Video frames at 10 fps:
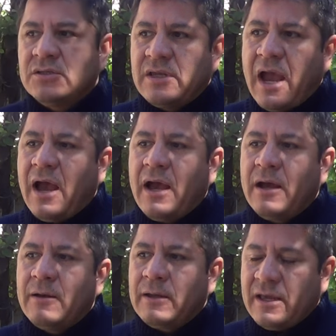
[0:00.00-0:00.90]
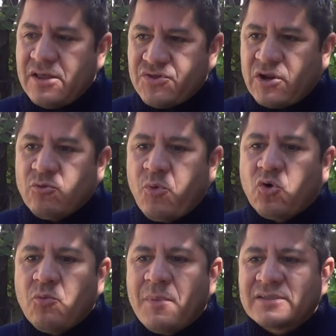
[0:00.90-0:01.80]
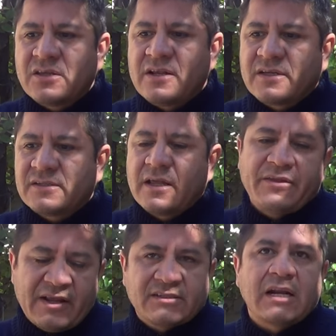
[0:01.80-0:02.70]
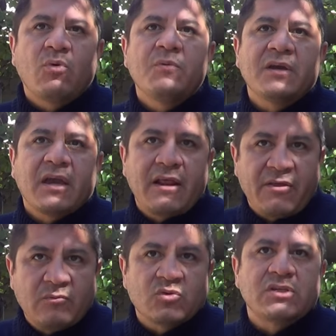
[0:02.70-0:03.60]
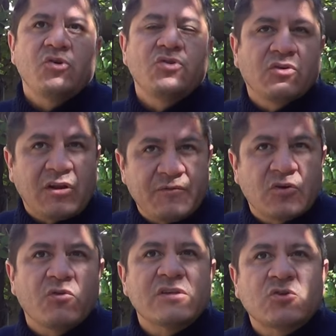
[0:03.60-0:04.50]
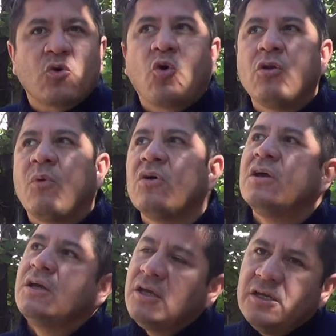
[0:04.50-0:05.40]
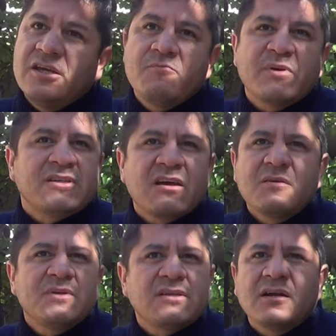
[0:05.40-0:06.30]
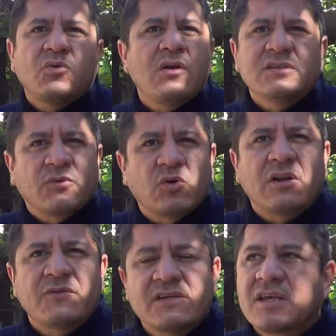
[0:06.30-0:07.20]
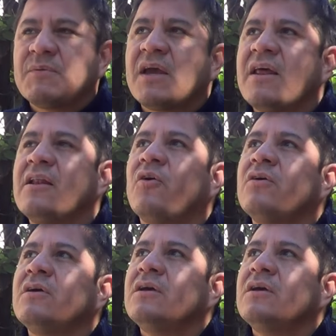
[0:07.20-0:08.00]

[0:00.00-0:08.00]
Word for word: Ya entrando un poco más en el, en el acervo vi que era del Museo Etnográfico de Estocolmo y empecé a revisar todas las fotografías que había en él, ¿no?